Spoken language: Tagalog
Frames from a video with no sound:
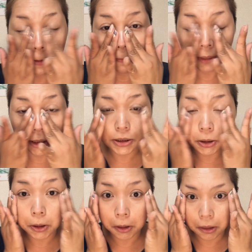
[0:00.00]
Medyo
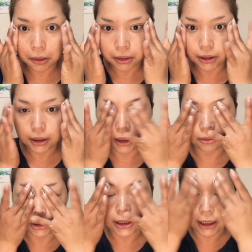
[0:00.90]
hintayin
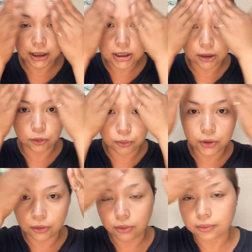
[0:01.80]
ulit natin siyang
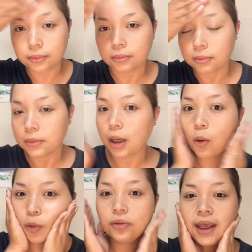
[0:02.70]
tumuyo ng
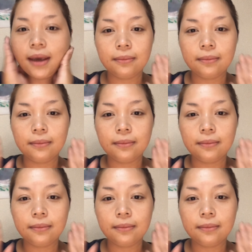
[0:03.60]
konti.